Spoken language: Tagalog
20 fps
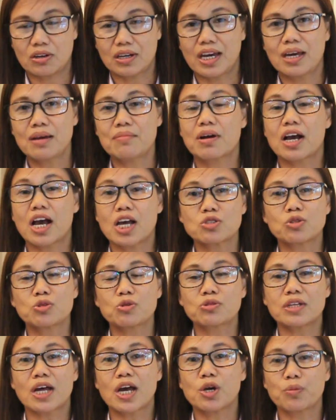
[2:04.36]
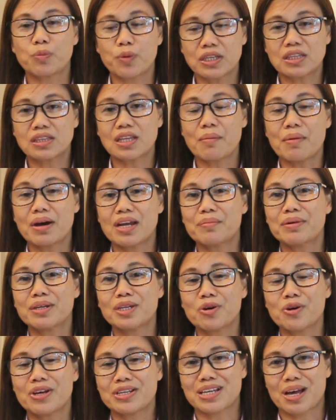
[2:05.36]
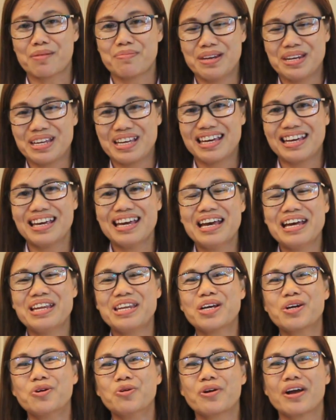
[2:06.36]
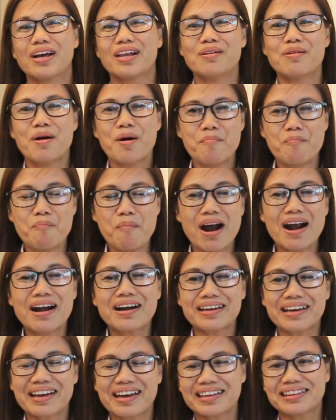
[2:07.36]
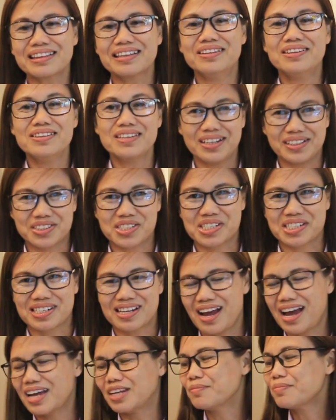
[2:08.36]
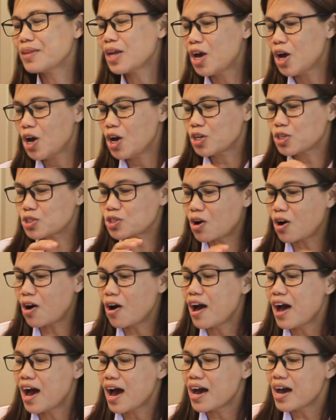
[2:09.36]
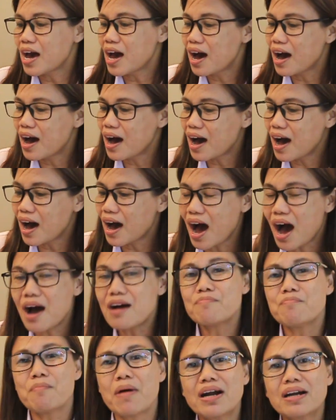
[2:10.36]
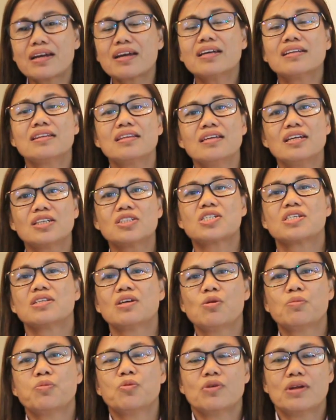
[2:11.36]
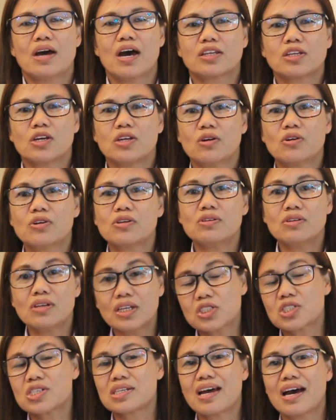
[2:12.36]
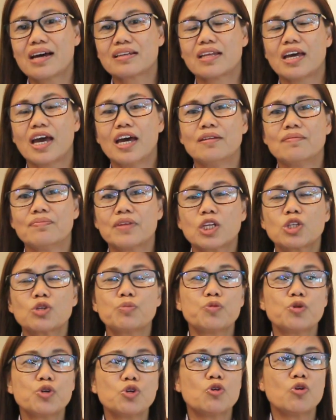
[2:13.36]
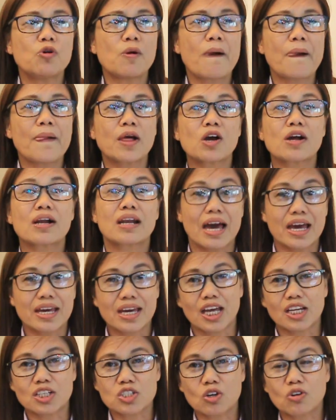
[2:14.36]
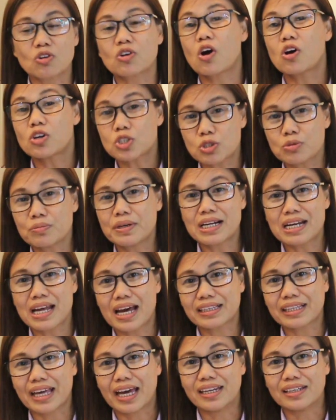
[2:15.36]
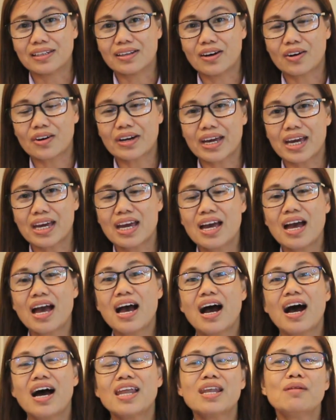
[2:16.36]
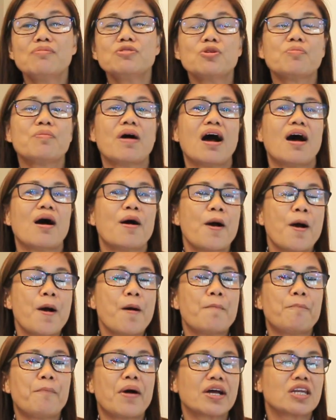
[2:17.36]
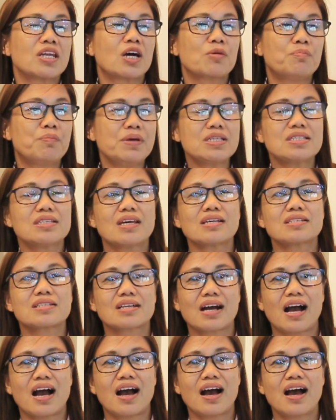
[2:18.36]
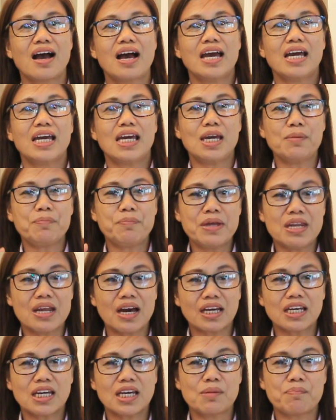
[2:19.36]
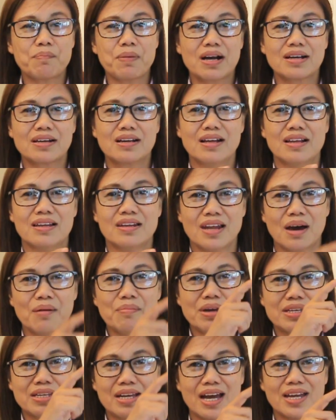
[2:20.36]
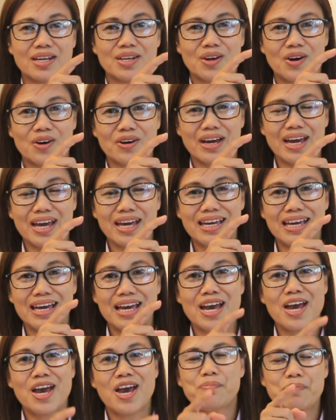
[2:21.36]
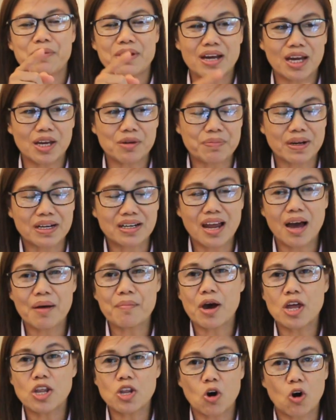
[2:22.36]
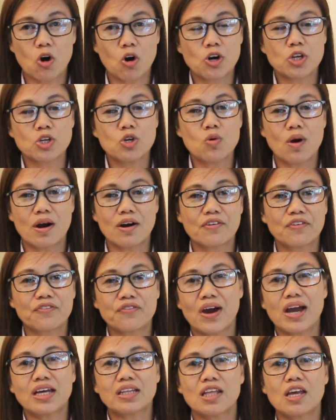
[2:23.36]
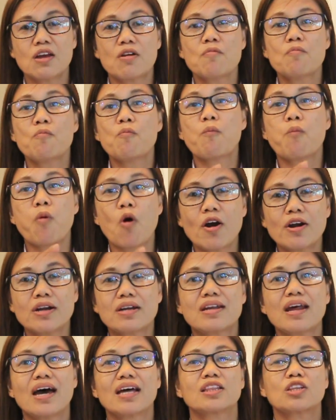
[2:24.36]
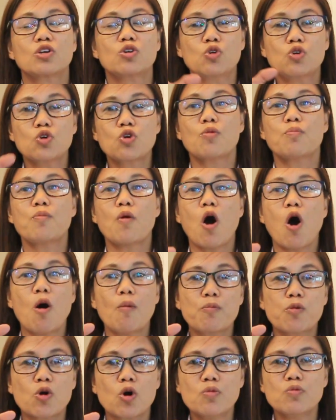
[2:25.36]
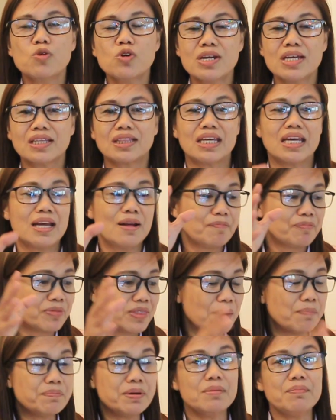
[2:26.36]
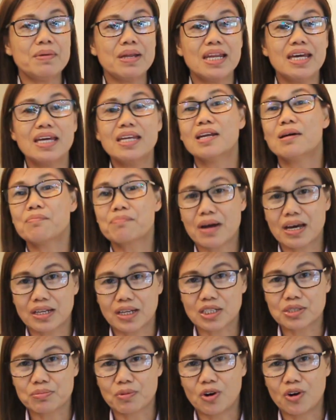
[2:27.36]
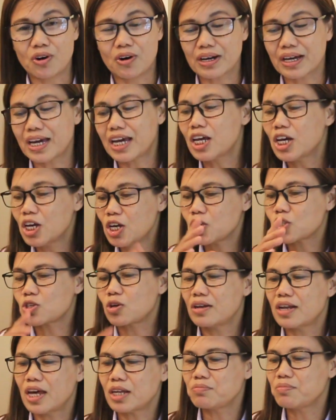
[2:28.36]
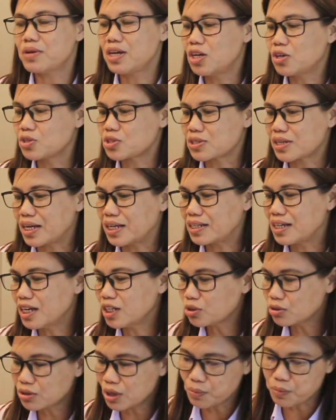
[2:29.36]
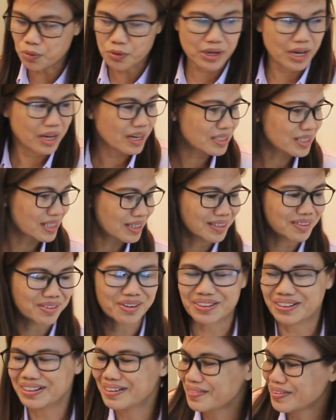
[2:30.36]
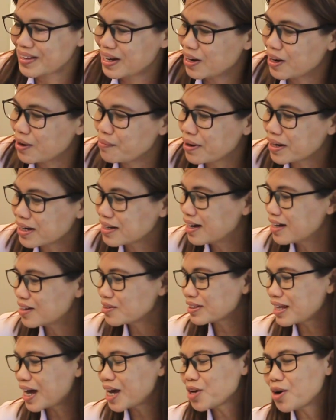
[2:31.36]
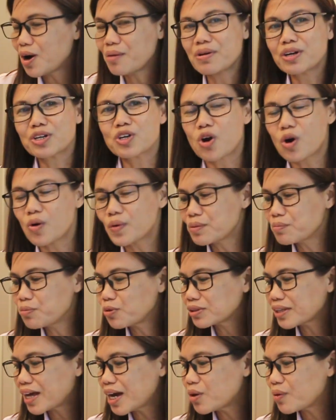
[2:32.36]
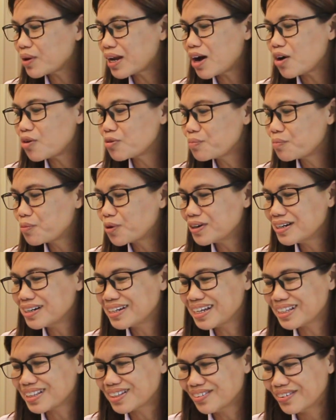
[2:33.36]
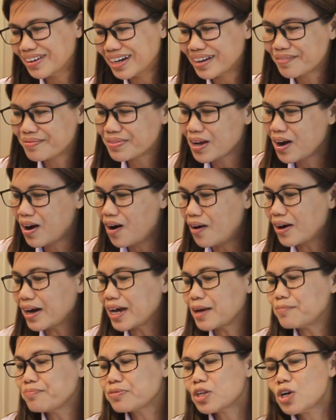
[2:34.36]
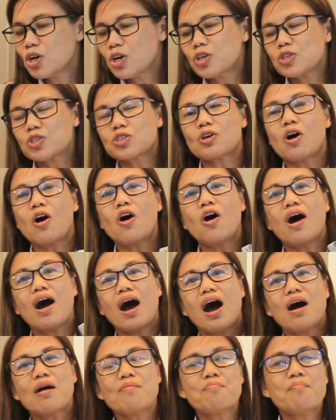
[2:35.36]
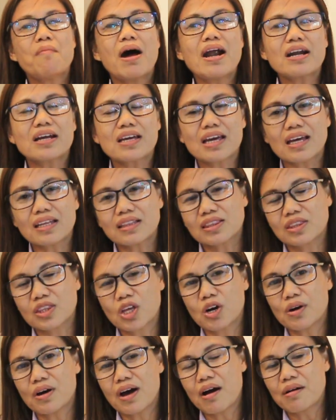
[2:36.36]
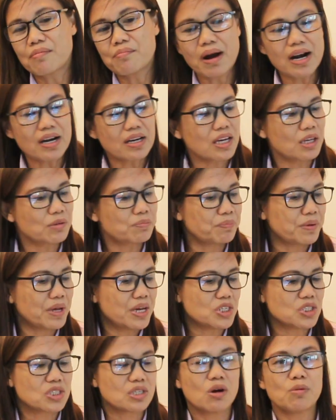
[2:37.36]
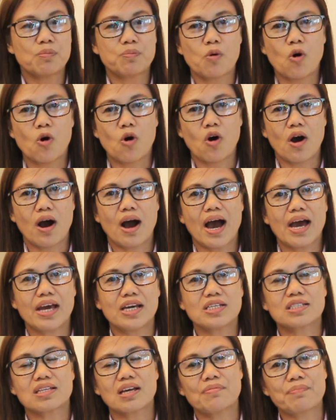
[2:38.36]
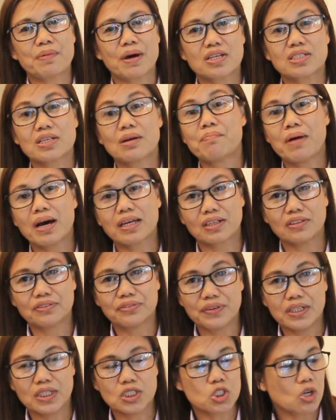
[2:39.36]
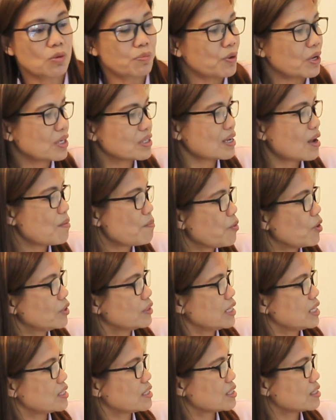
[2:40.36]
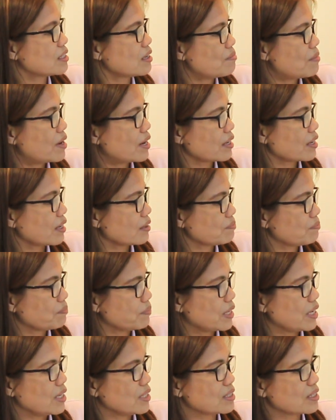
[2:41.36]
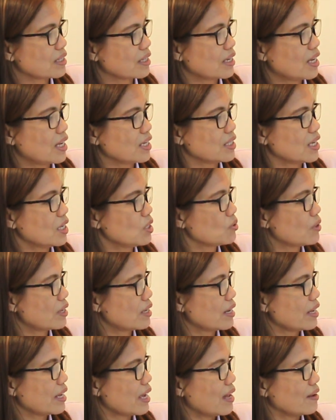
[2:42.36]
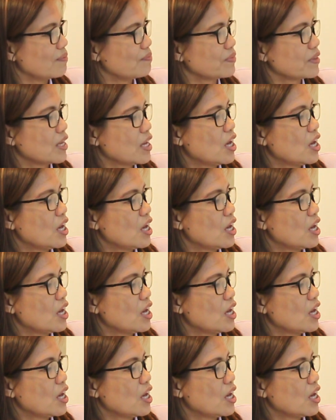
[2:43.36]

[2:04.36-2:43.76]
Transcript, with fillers: Okay? Magkasundo tayo. Pwede, tama naman daw yan, sabi ni, ni Google. Market niche. Yan. So, ang market niche daw po natin or yung niche natin, ito po yung clients, customer natin. Okay? Alam nyo ba, pag nag-business ka, ipinakikipaglaban yan. Okay? Ipinakipaglaban or you are fighting for that group of community na bibili ng products mo. Okay? So, let me illustrate. Ganito daw po yan. Saan na to? Uh, ah, mag, ano tayo? Ah, mag-drawing po tayo. Wala akong board dito eh. Okay. So, ang market do, ang marketplace daw po ay isa para siyang battlefield. So, for example, this is the marketplace. Ayan, yan lugar na yan.